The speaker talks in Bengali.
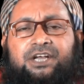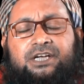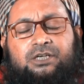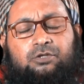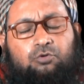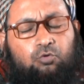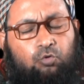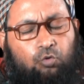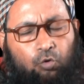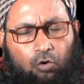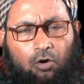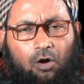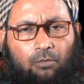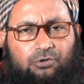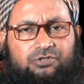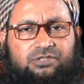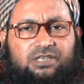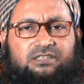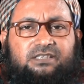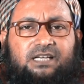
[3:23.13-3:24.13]
কিন্তু কোনো
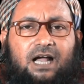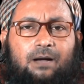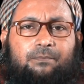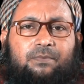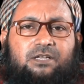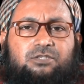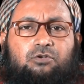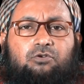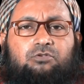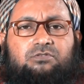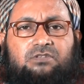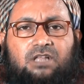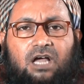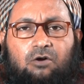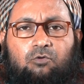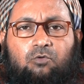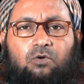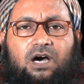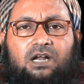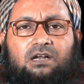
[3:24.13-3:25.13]
অবস্থাতে আমরা যেন
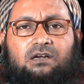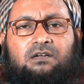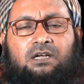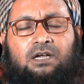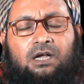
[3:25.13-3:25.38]
তাকোয়ার